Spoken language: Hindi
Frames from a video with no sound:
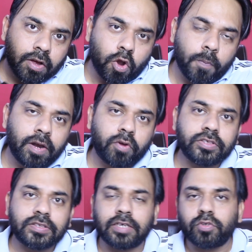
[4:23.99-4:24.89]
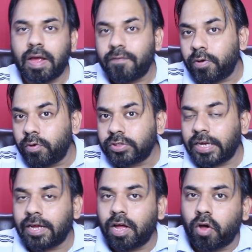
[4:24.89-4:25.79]
ग्लोबल लॉन्च इसका जो है वो हो
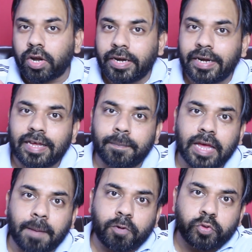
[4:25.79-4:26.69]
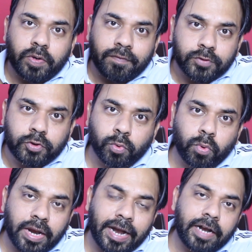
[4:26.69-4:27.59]
जाएगा और इंडिया में आपको जो है वो
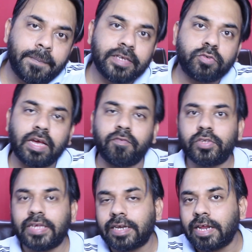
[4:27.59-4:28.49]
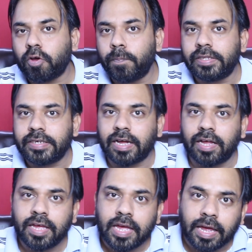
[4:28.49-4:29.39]
जून एंड में जो है वो देखने को मिल जाएगा